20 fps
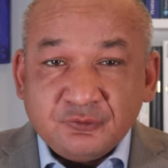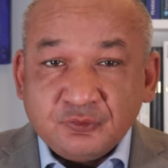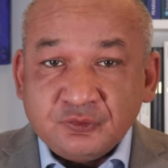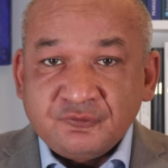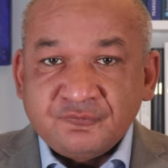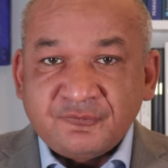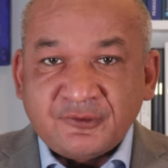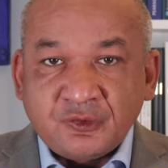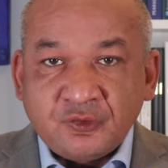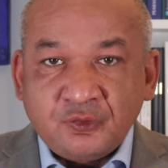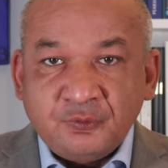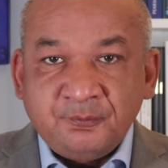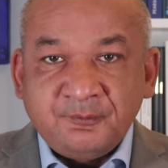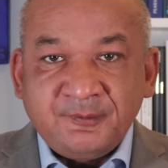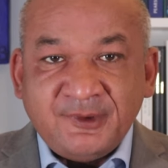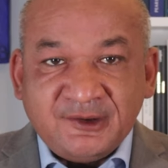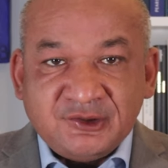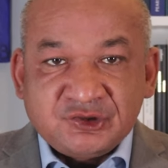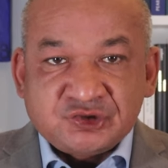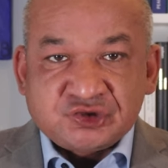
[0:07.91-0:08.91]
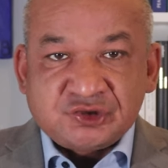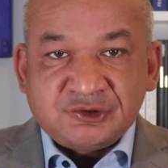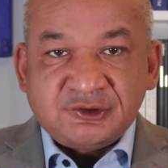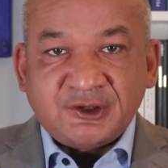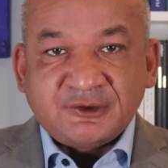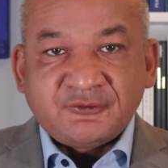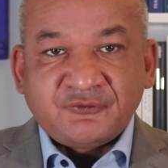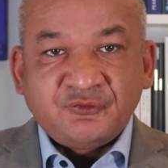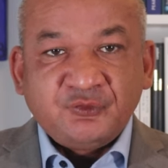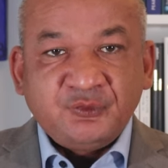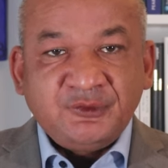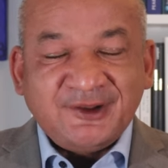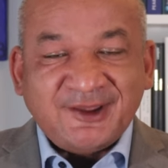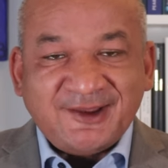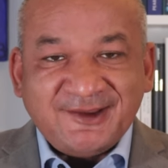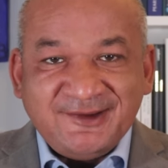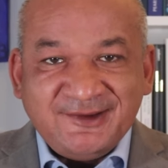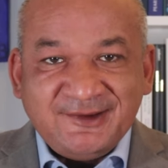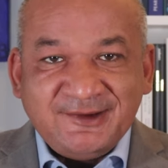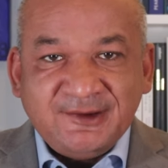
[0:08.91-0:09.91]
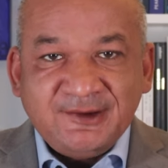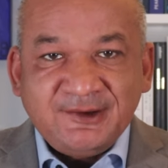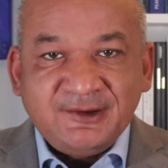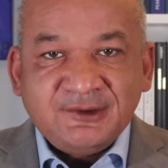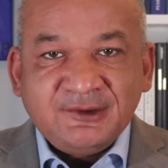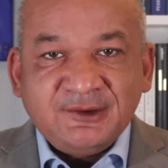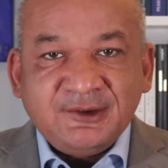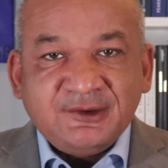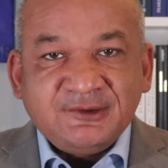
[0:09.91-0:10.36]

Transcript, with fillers: und warum Menschen dazu neigen,